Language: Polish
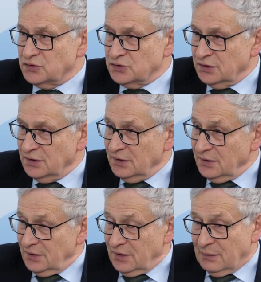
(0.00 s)
czy
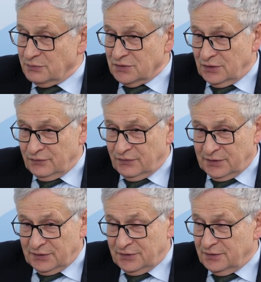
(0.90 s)

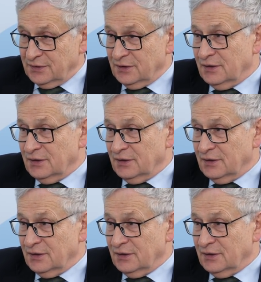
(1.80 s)
absolwent mhm.